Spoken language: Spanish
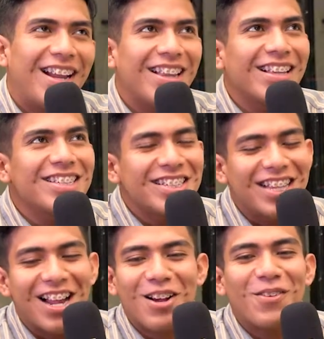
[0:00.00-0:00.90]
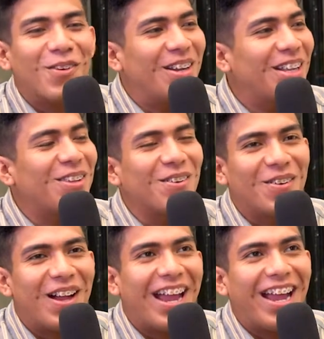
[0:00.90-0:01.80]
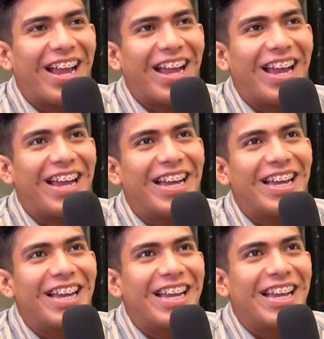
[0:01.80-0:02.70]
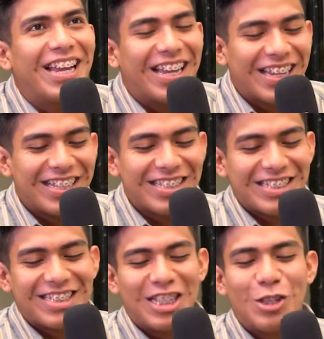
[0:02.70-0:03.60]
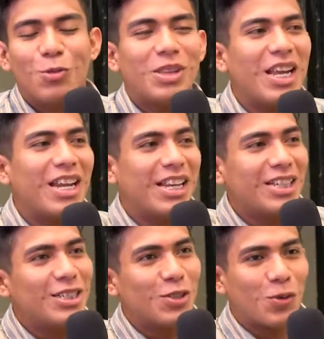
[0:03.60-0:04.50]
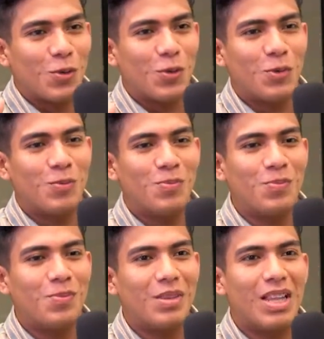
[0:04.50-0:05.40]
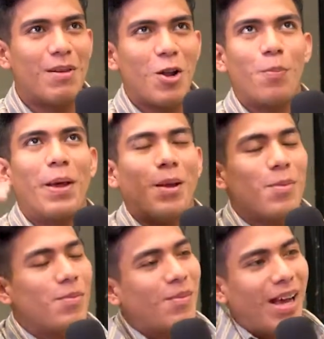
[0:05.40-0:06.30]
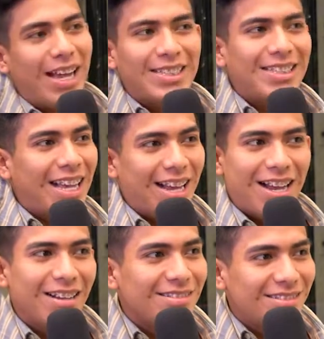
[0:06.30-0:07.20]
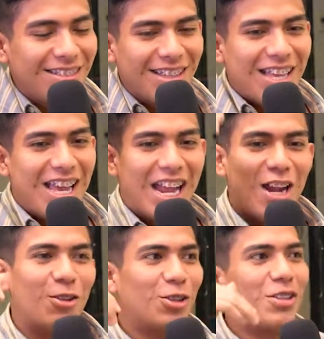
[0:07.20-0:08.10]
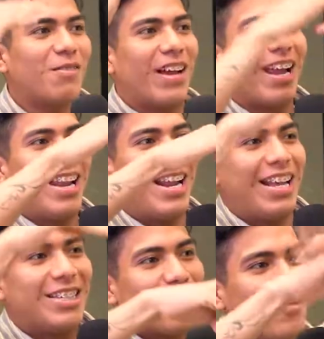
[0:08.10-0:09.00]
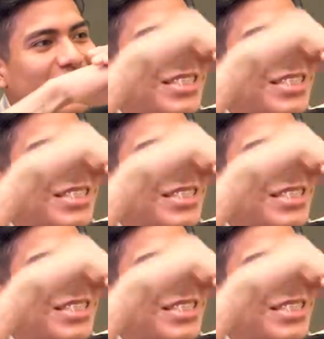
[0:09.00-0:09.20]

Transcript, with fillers: En la danza es algo bonito. Eh, si tú tienes un developer hasta acá, el, otro te va a querer, es como